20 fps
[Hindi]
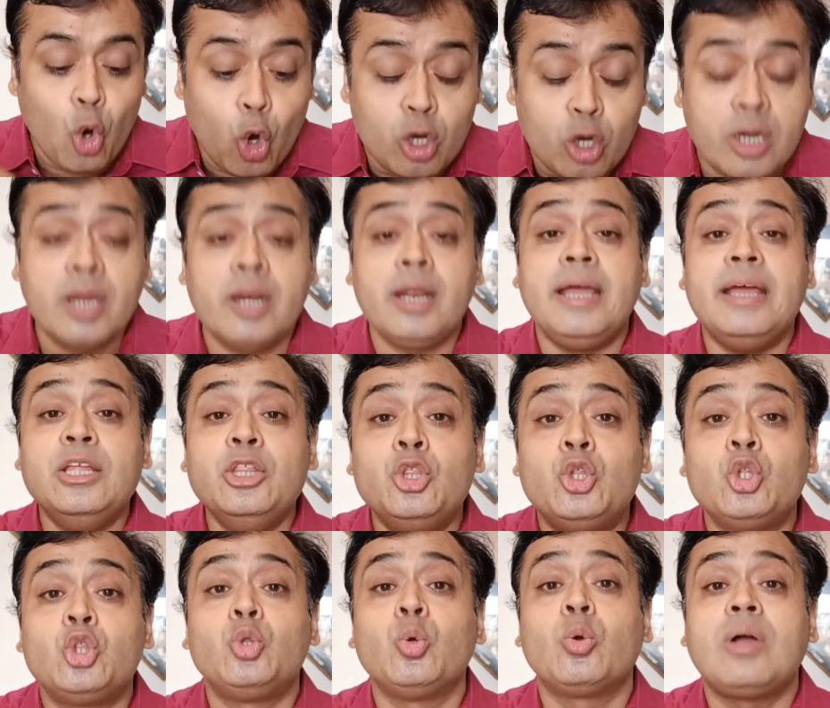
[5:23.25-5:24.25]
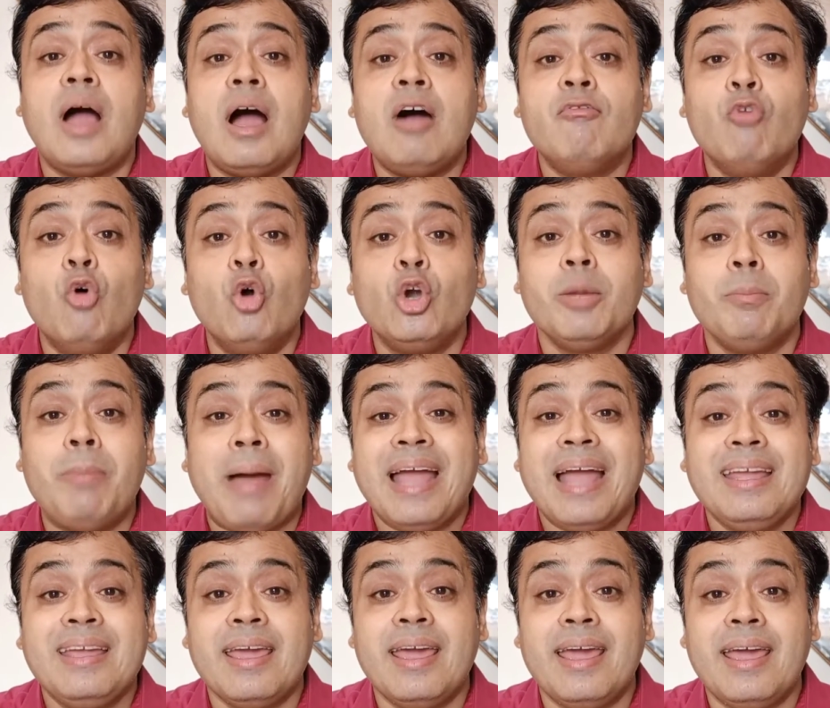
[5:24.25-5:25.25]
उग्र हिंदुत्व का वोट
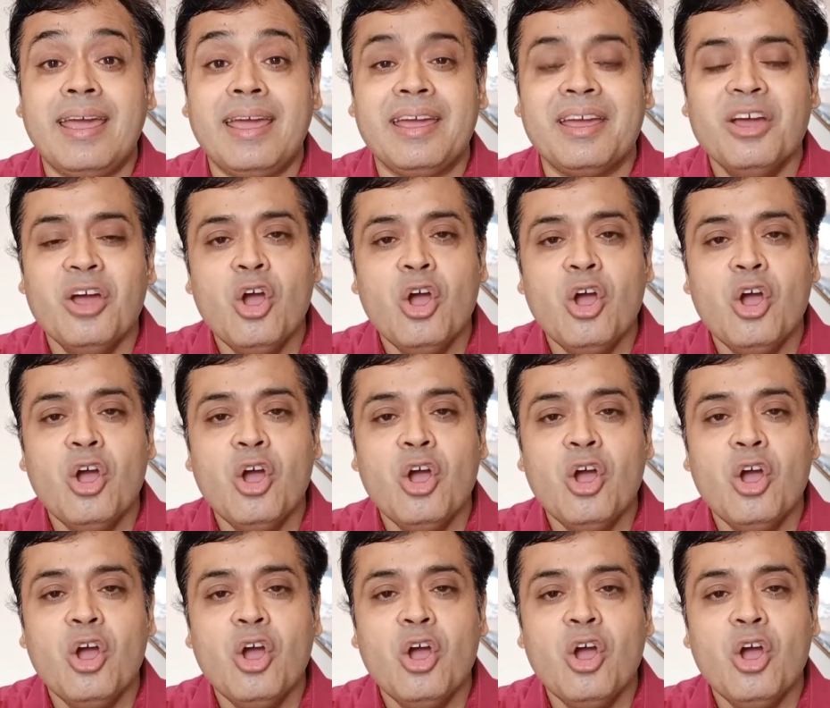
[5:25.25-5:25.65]
बैंक है